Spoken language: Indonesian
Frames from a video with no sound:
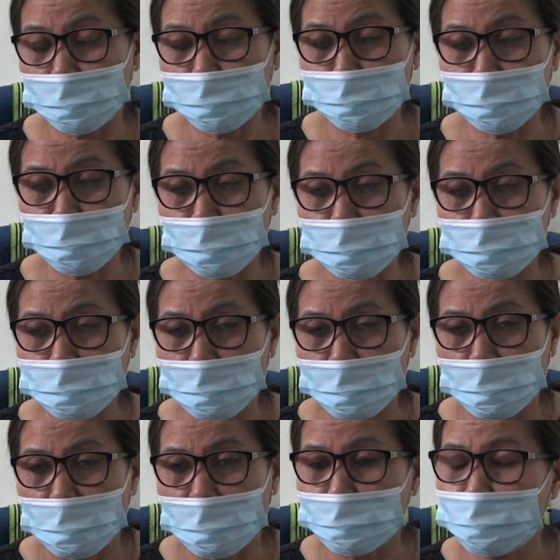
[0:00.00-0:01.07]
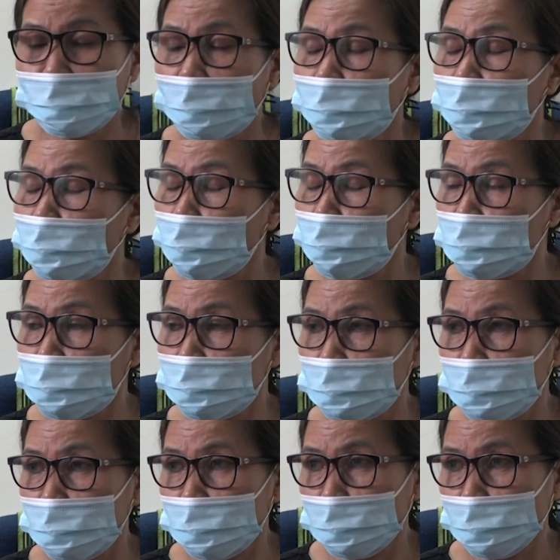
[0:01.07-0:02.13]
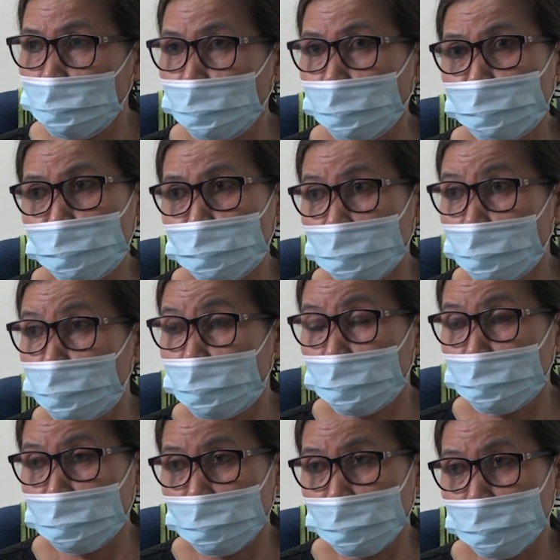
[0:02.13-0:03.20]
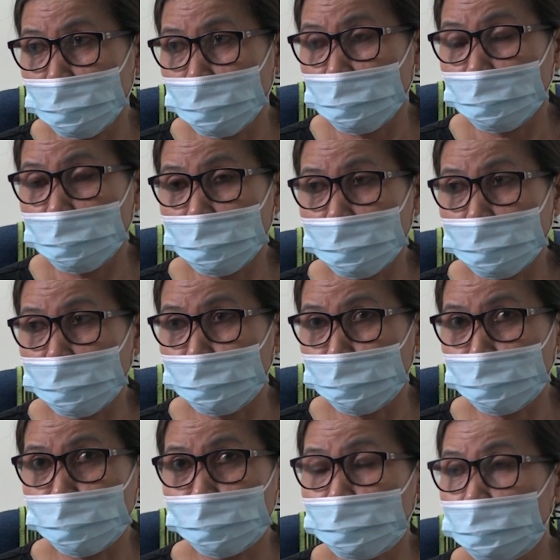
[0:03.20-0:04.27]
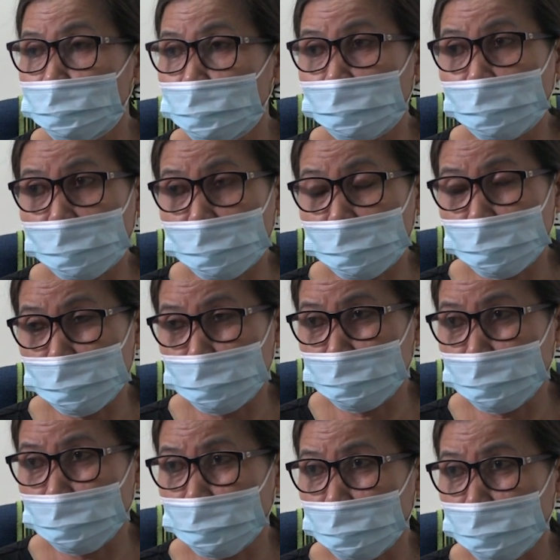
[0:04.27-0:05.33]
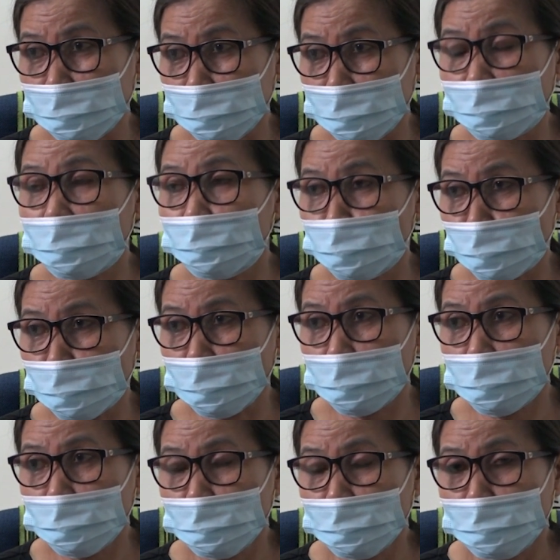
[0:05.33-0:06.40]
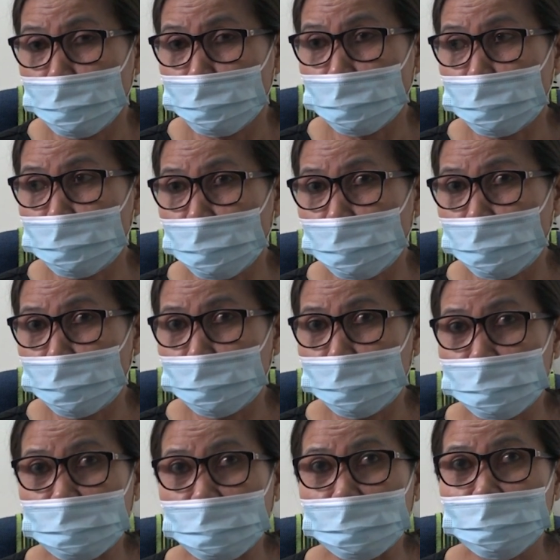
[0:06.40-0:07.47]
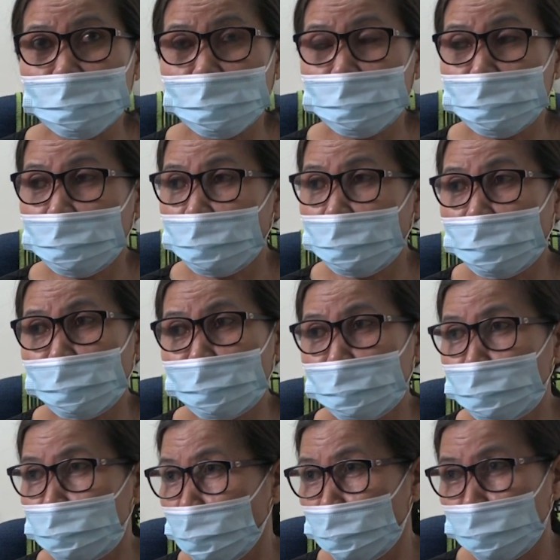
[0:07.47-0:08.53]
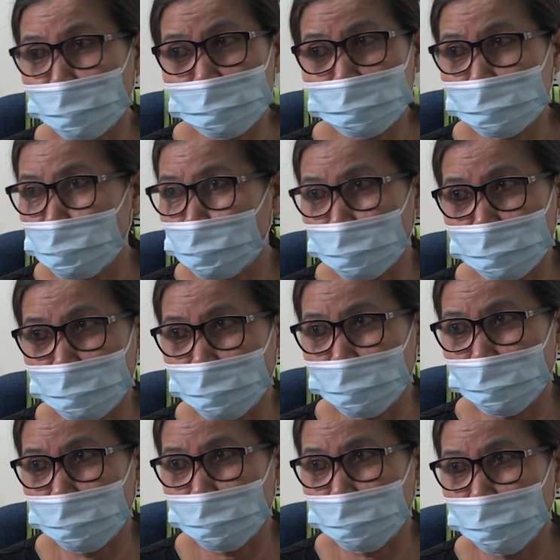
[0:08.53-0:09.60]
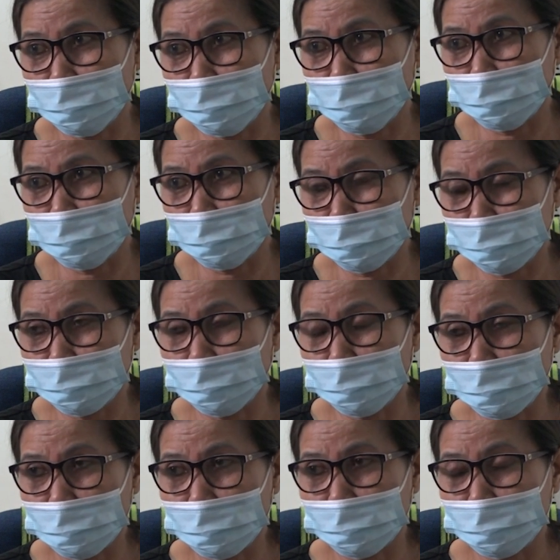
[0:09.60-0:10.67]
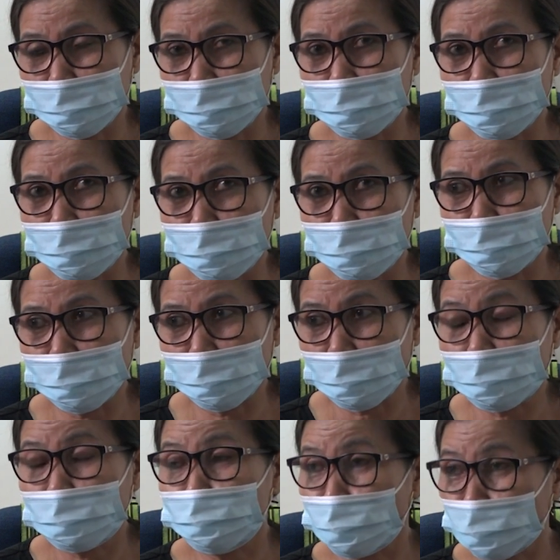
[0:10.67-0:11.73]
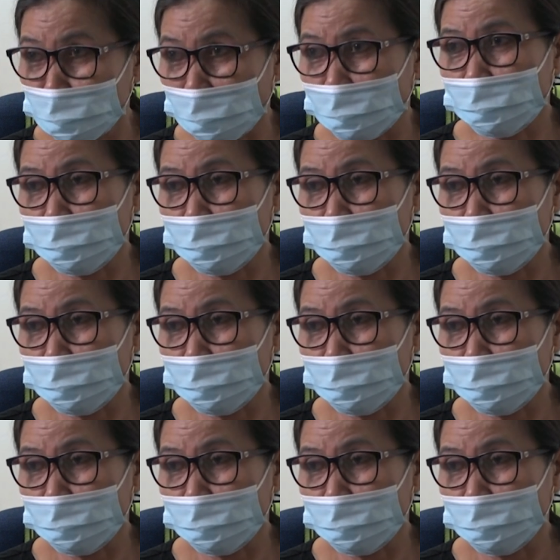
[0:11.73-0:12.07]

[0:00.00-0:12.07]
depois ami atau mas proposta konaba Eh, atau sosial gener gerador eh, e eh. mabe tinan hirani larang ona tu agora stau saya dah sedau ke resposta